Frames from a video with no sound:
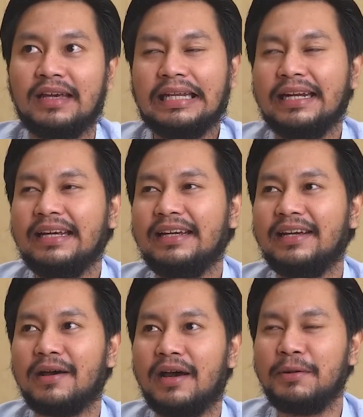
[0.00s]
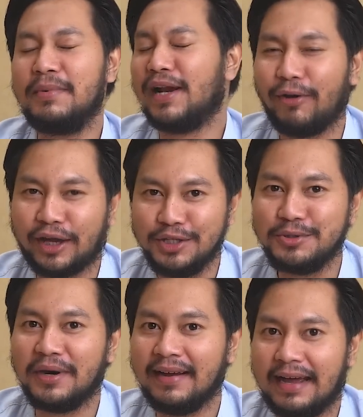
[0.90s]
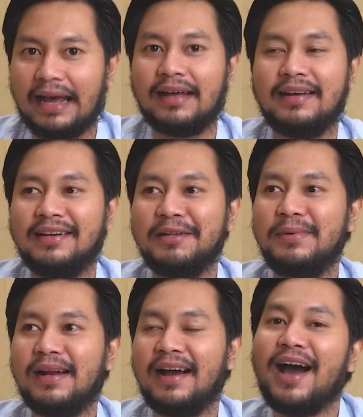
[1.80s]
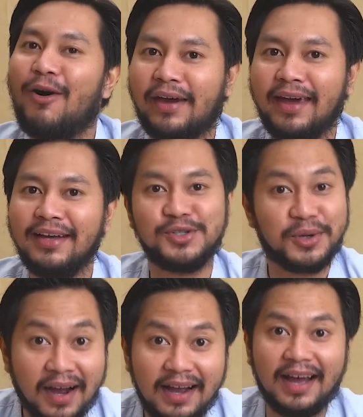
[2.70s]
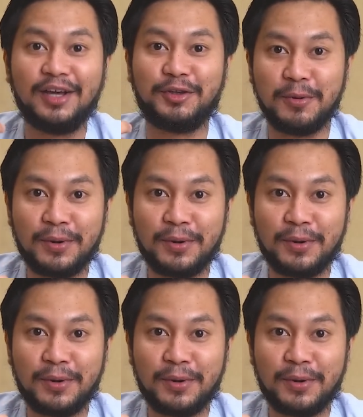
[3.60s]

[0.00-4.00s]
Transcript: ini dibilang oke okay juga enggak, dibilang enggak oke okay juga enggak gitu ya